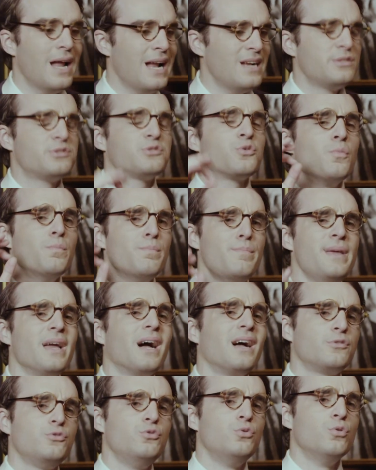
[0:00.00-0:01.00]
Elles sont
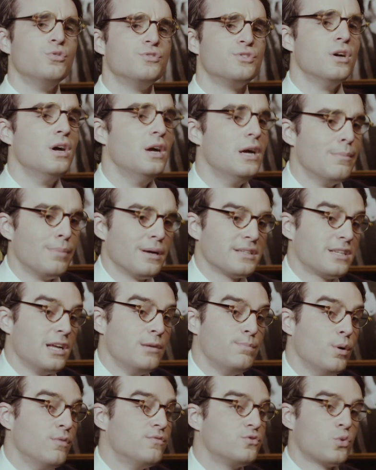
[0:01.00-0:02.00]
miraculeuses parce
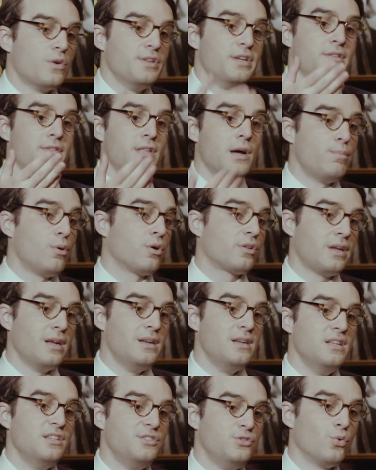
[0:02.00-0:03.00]
qu'elles peuvent soigner n'importe
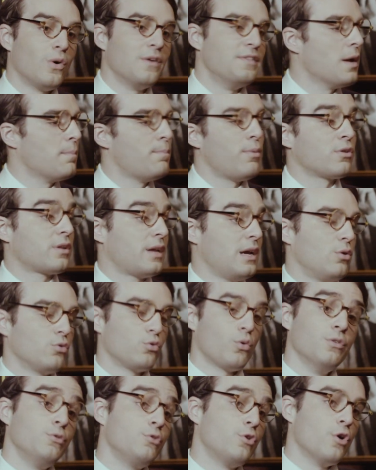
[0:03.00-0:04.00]
quelle lésion à n'importe quel endroit